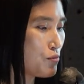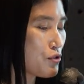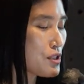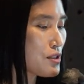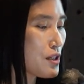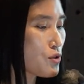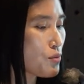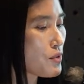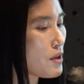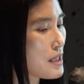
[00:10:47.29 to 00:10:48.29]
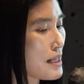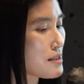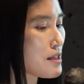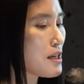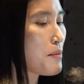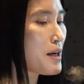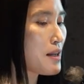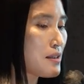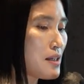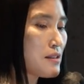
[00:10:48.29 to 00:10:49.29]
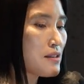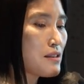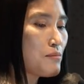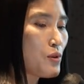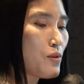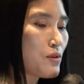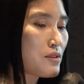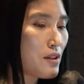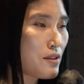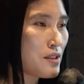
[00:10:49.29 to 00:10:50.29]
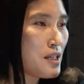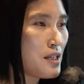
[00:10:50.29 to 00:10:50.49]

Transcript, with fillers: 무기체계 소프트웨어 자체 개발에 따른 뭐 그런